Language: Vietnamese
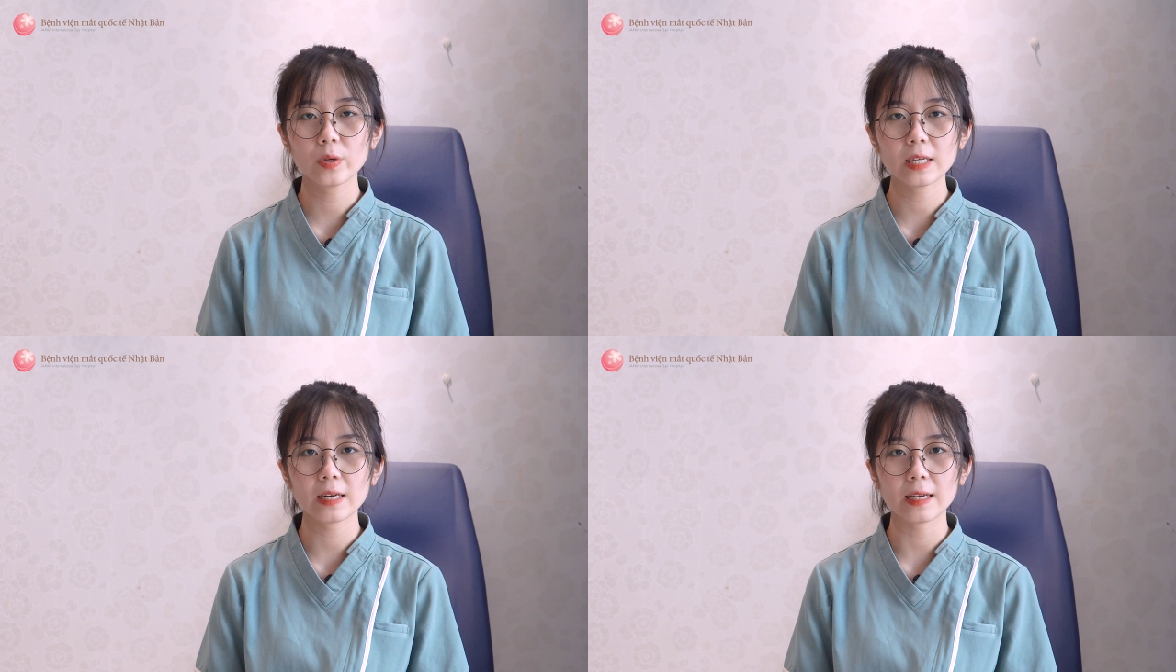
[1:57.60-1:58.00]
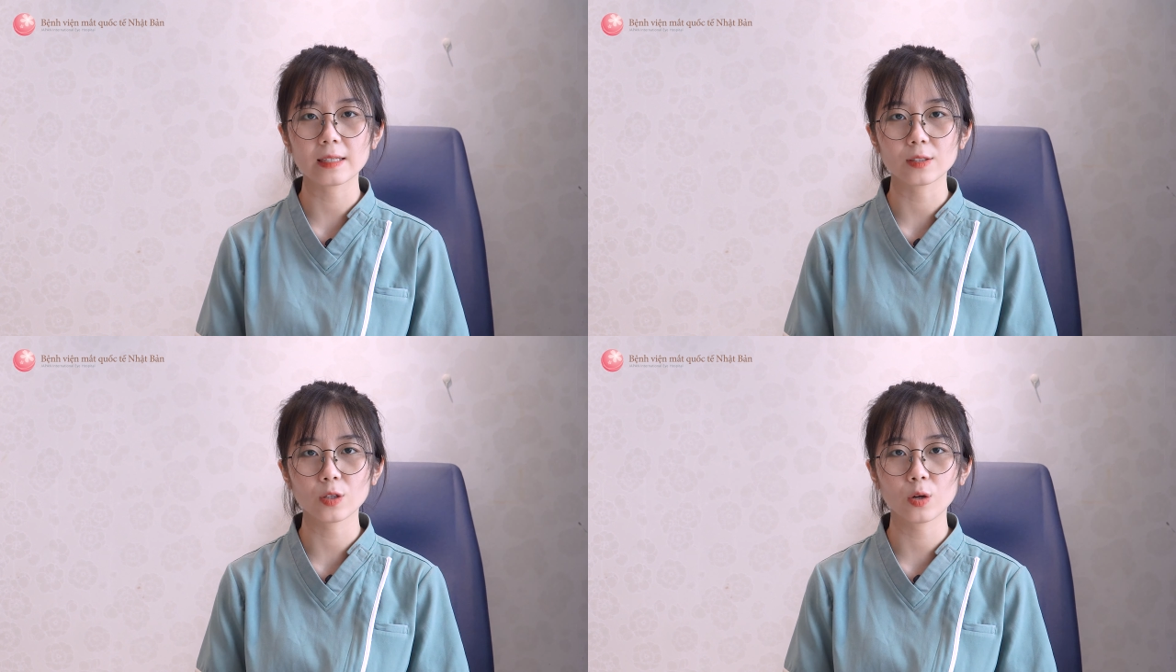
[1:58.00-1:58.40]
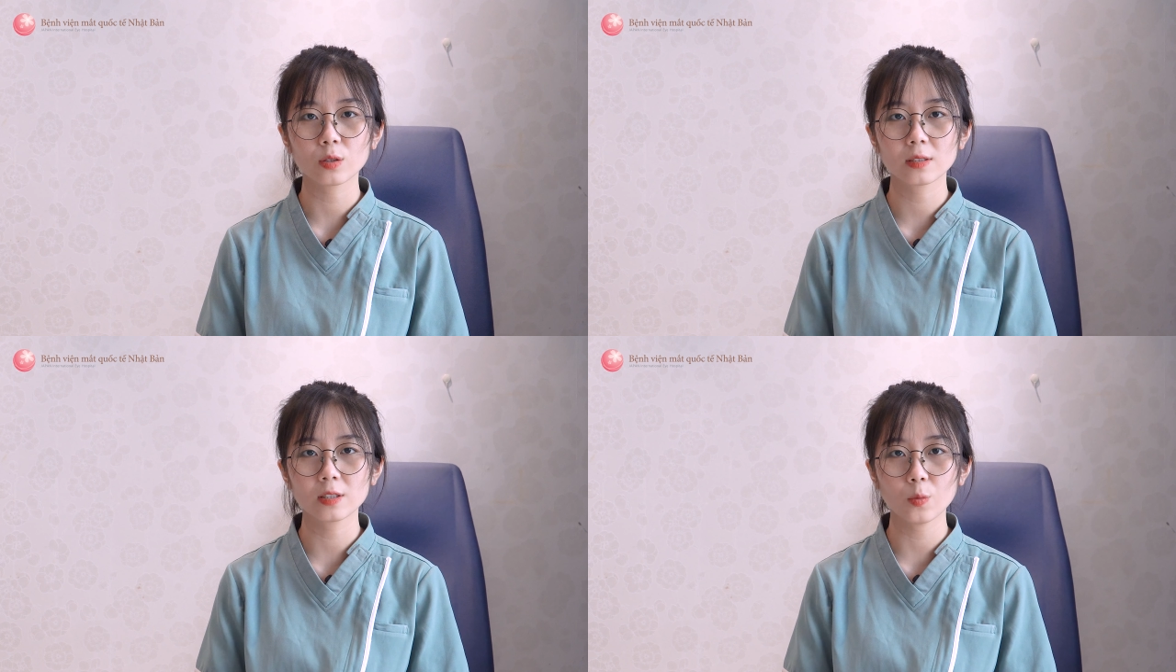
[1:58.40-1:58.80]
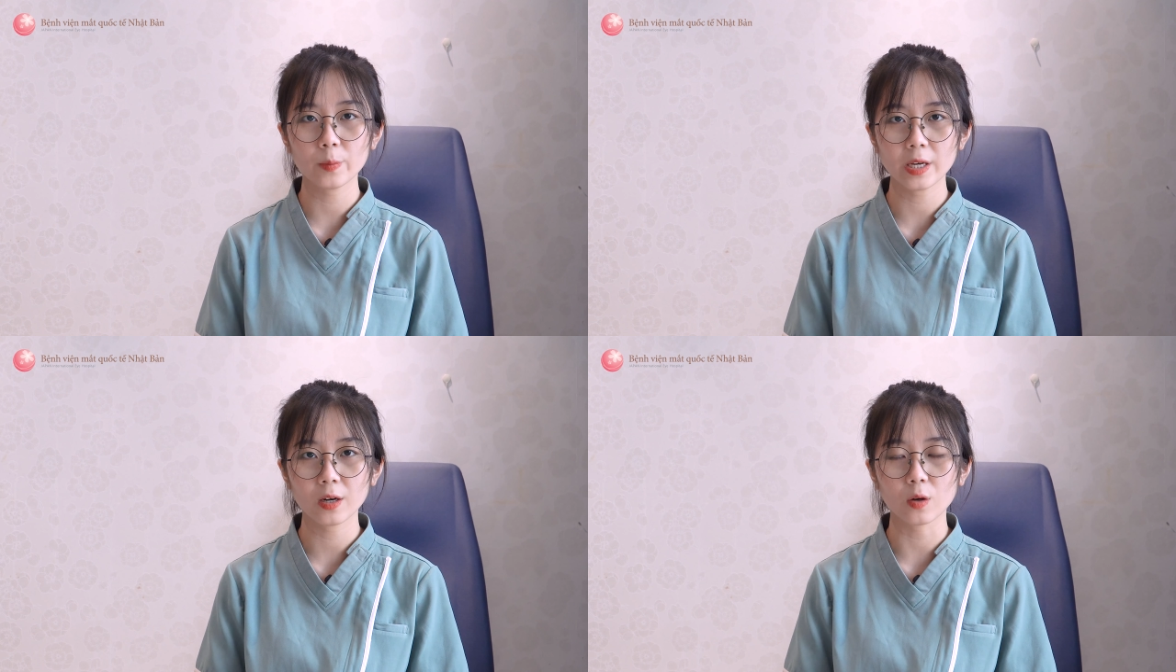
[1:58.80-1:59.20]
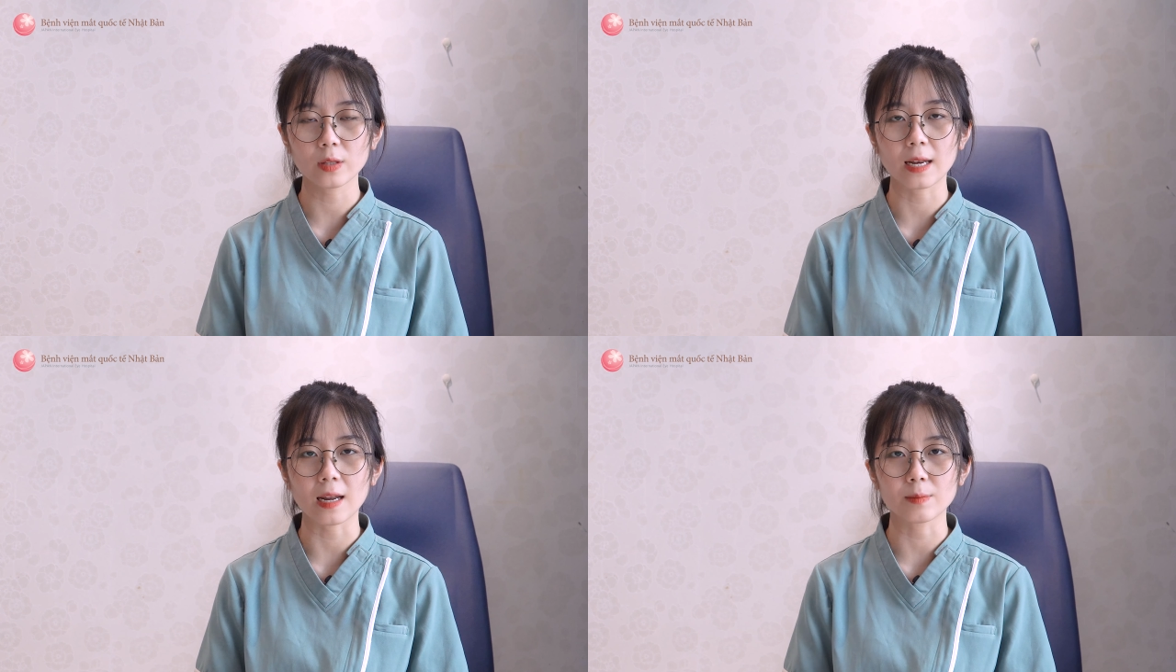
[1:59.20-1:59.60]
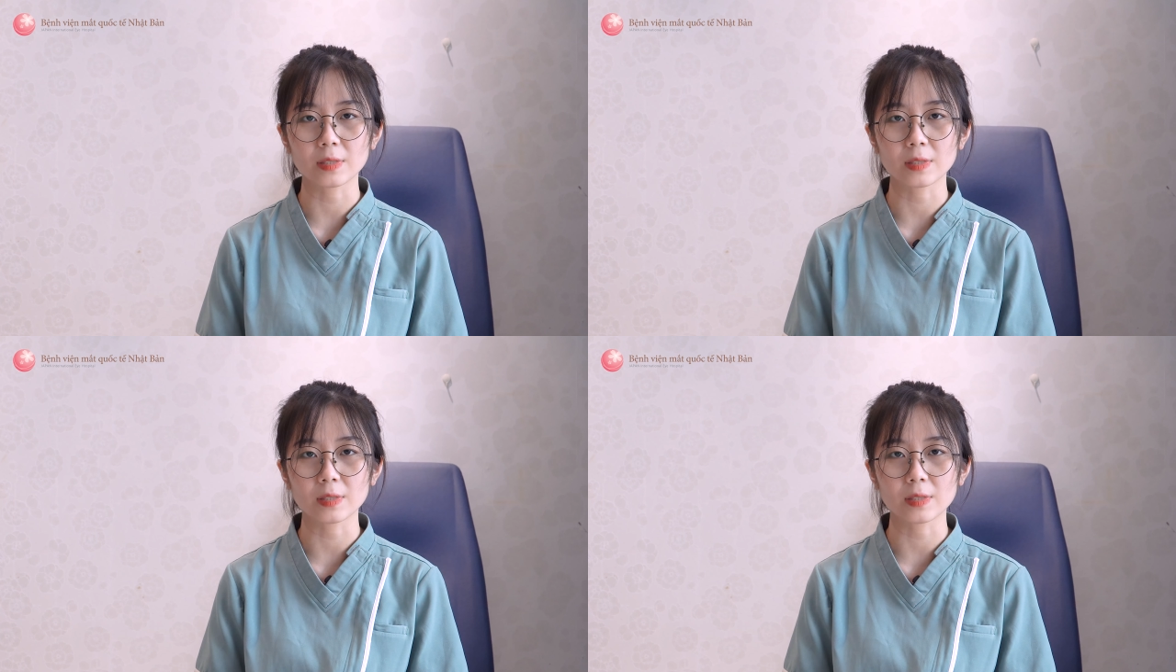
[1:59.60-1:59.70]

Nguyên nhân này do rượu bia có thể làm